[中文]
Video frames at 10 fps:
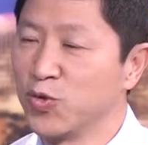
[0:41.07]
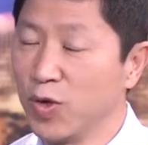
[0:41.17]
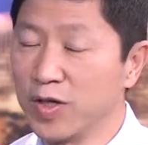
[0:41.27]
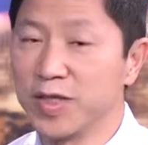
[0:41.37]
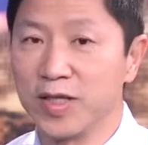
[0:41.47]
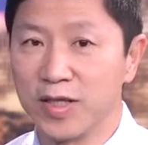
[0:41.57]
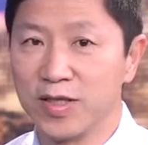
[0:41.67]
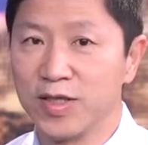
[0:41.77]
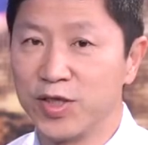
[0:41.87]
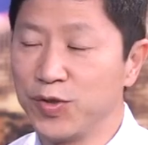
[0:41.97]
主要现在
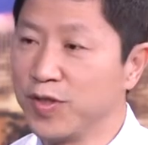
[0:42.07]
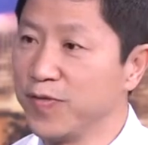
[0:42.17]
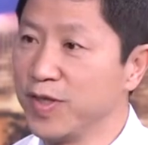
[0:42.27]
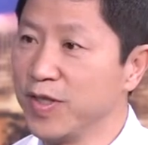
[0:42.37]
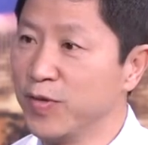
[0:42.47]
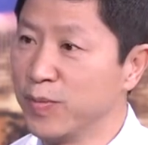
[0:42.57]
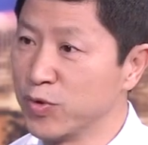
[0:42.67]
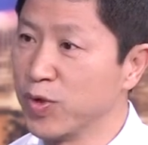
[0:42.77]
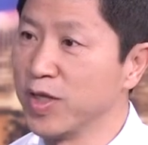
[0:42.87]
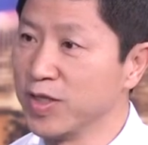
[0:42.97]
是七月份呢，我们
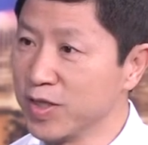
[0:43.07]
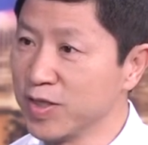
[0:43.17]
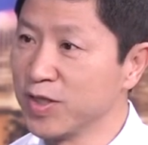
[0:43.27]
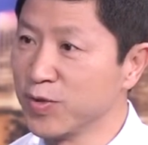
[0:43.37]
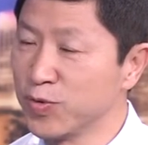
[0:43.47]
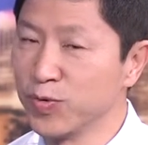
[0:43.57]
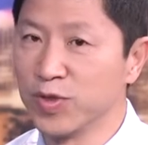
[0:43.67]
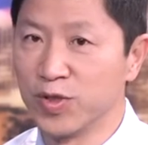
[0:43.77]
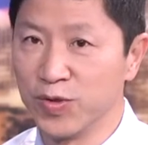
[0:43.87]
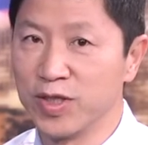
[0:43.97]
出来几个经济数据。
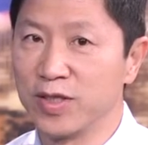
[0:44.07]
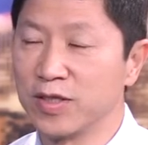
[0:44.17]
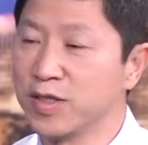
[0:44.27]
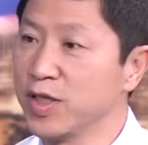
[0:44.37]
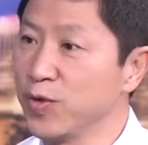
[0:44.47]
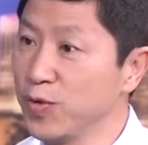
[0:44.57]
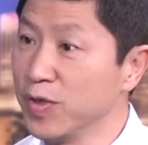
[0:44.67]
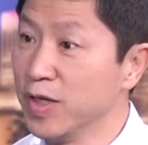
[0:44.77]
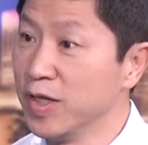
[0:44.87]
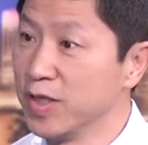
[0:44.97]
首先呢，失业
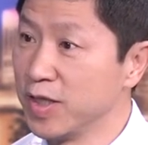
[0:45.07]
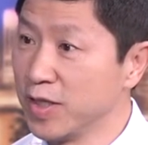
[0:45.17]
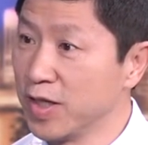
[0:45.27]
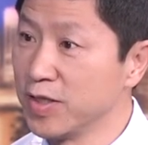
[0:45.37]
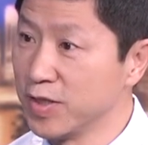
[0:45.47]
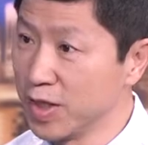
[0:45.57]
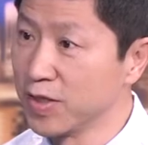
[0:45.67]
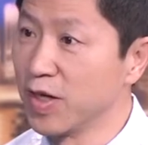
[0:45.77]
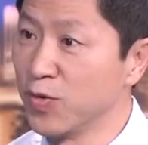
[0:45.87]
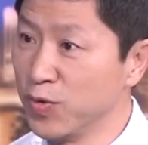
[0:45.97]
率现在是降
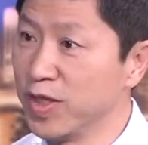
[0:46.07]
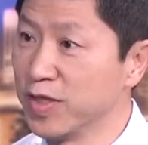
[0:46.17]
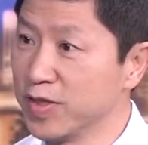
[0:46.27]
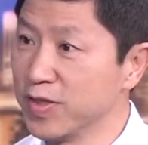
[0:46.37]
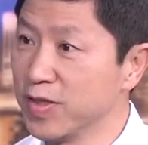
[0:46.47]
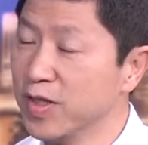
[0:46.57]
到了五点四，